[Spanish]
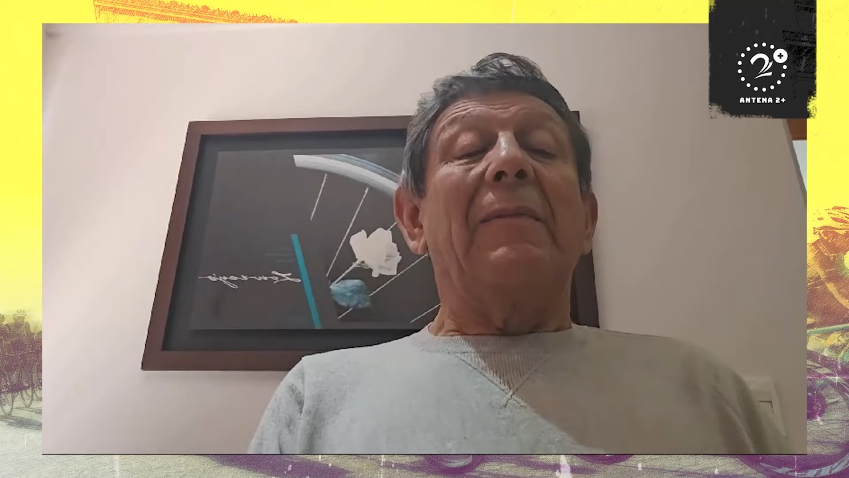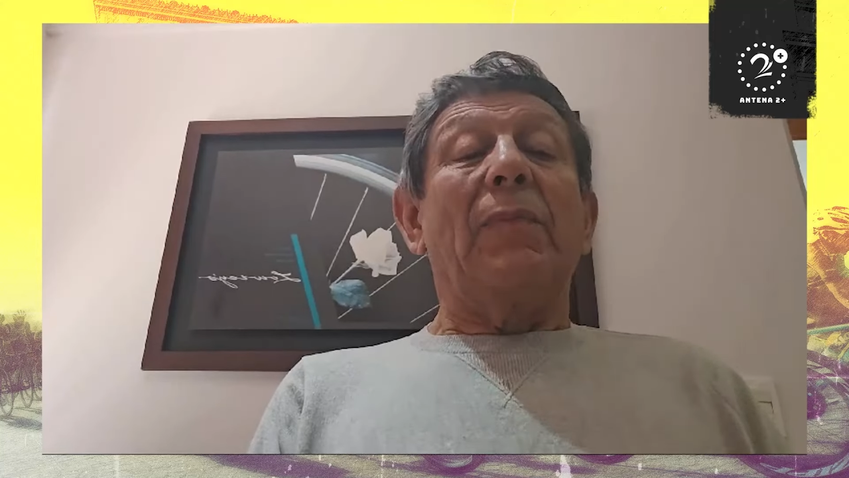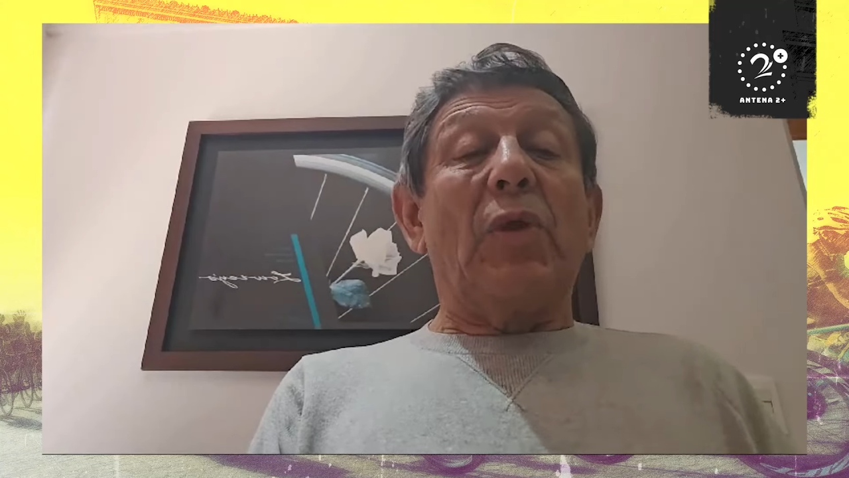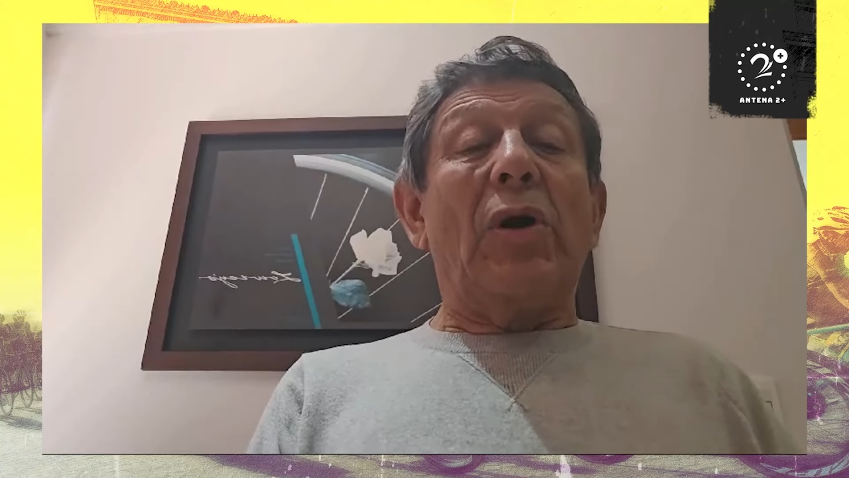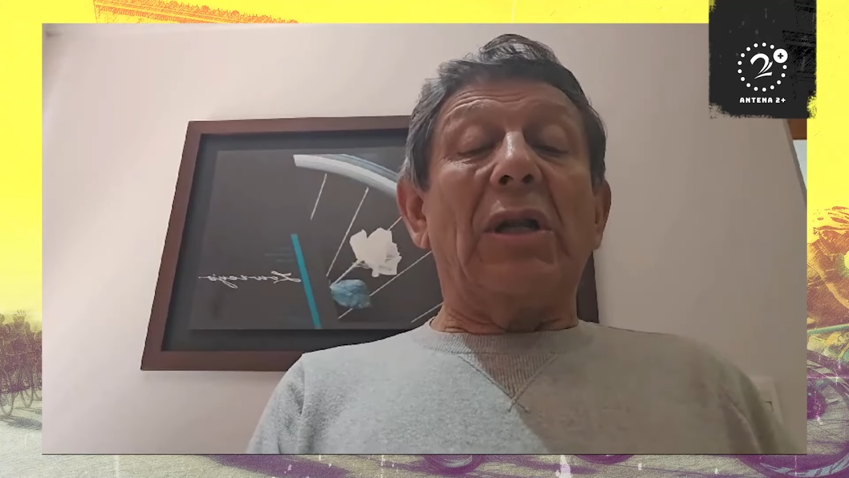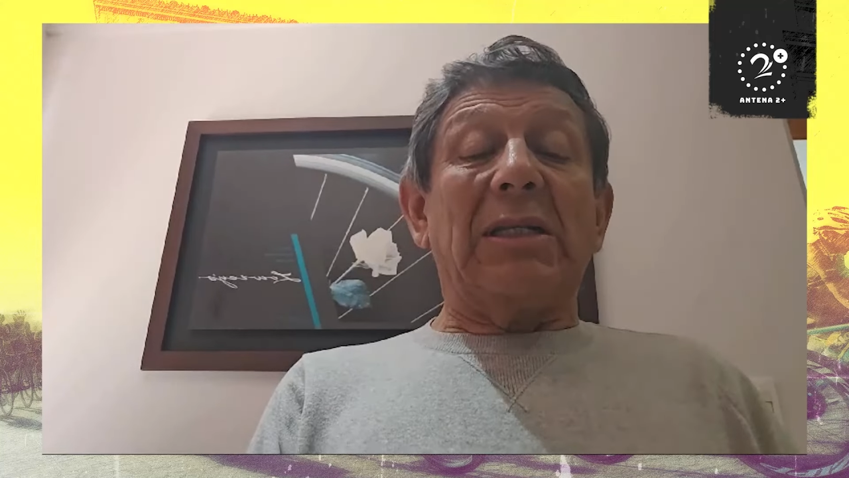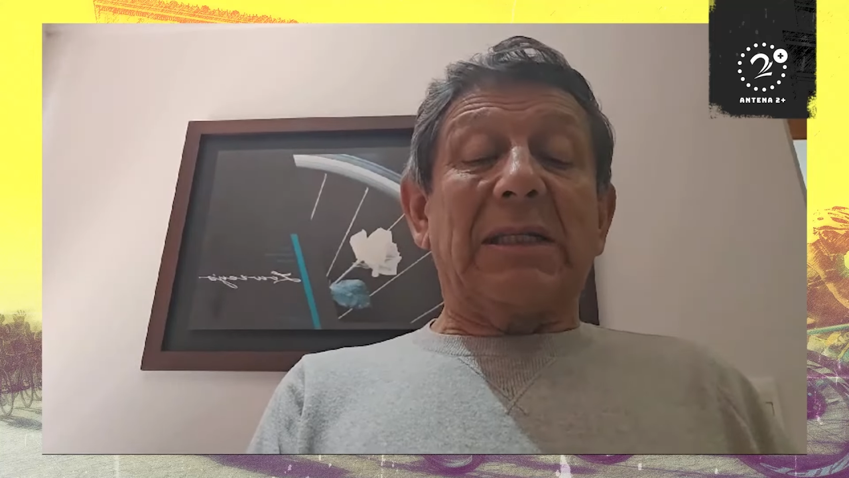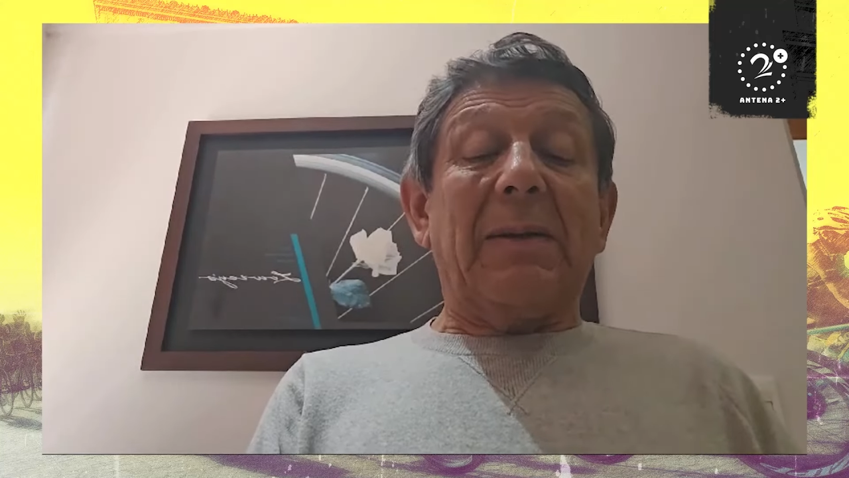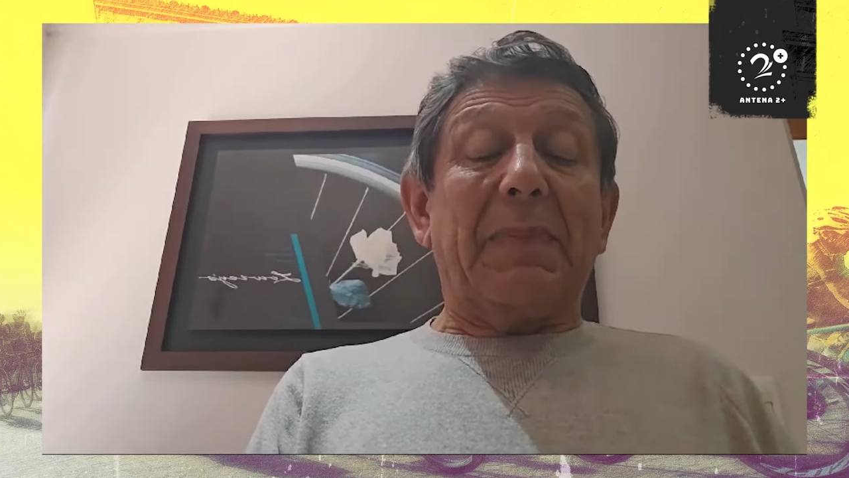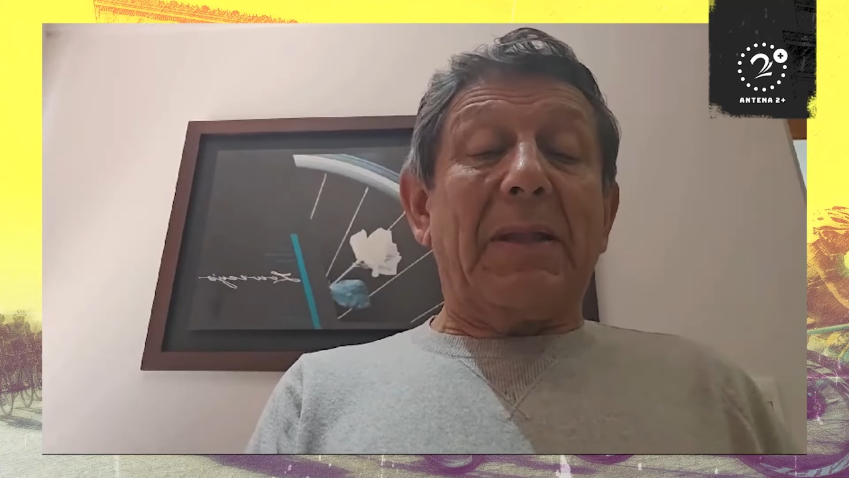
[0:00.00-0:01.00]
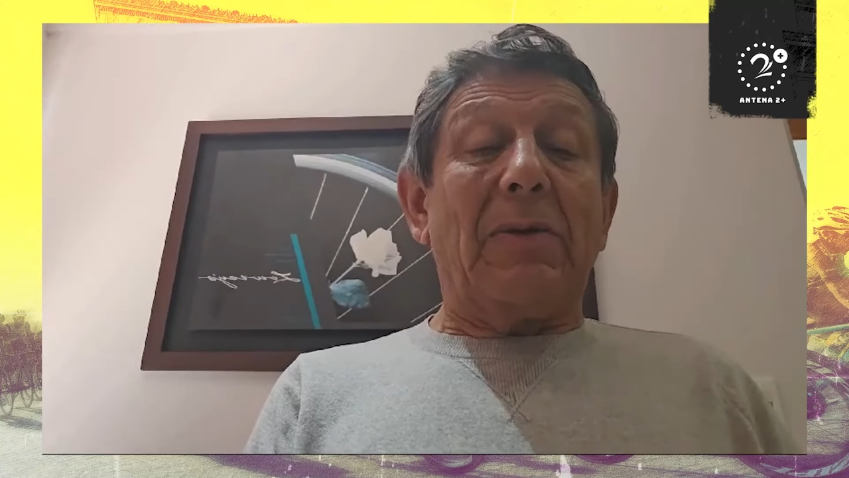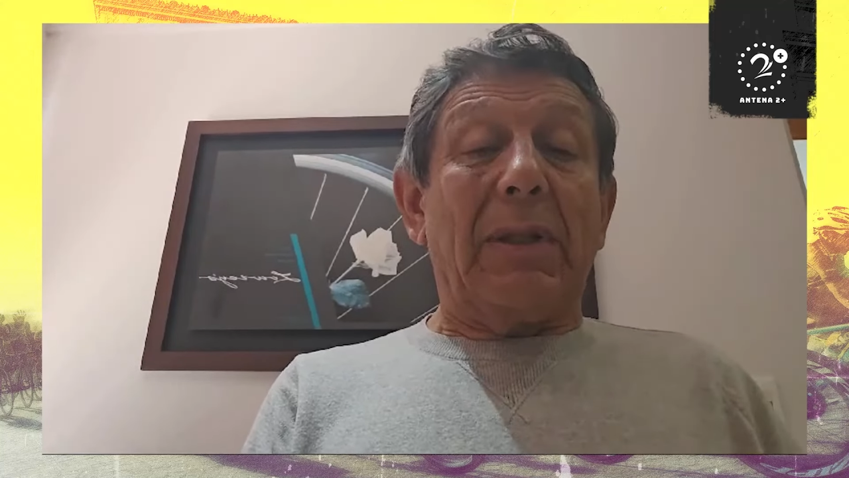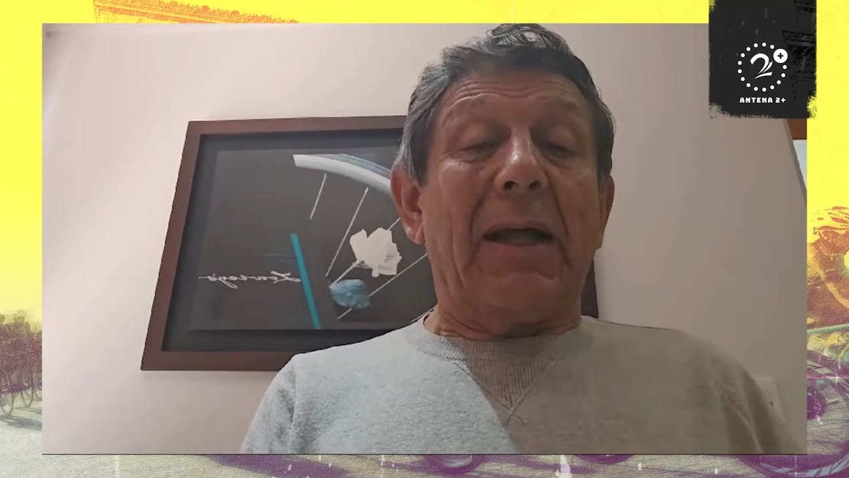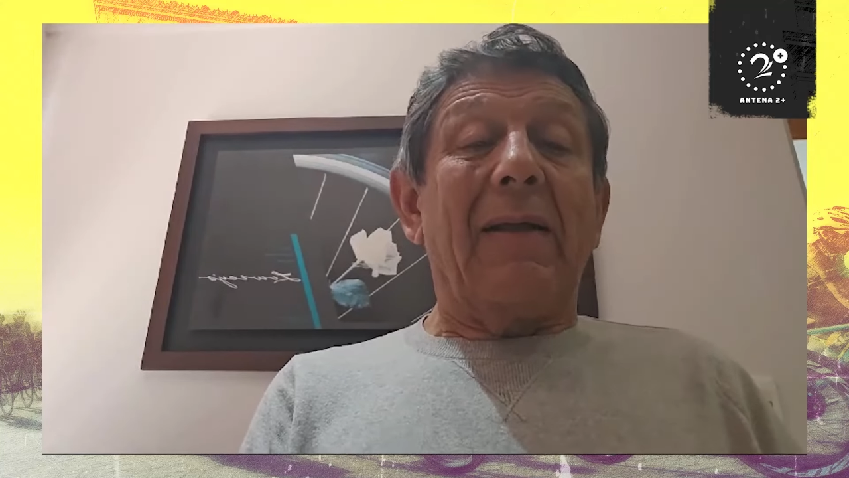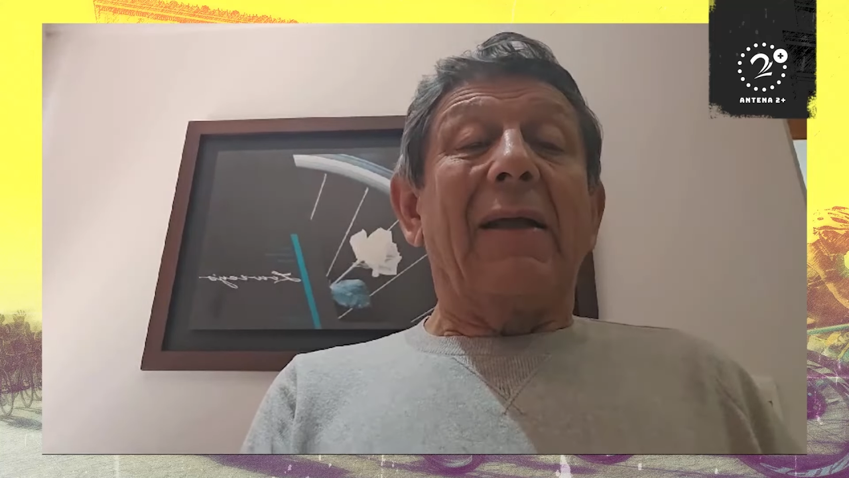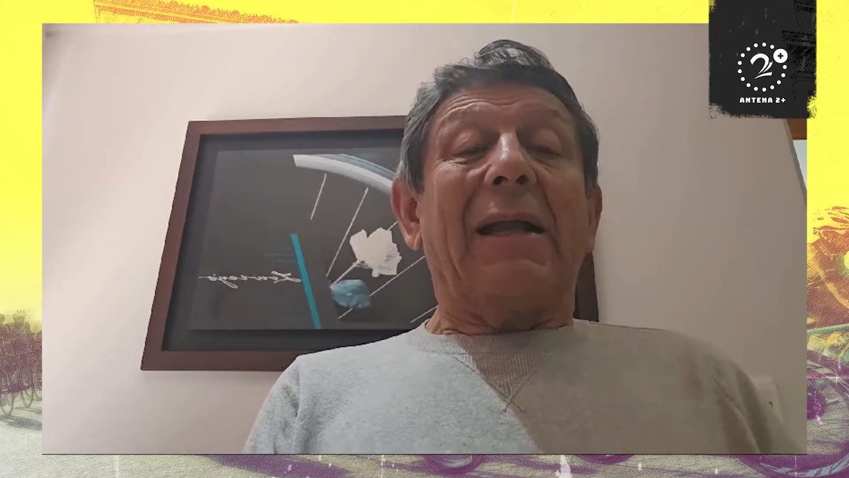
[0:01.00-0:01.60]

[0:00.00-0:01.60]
No les quepa duda,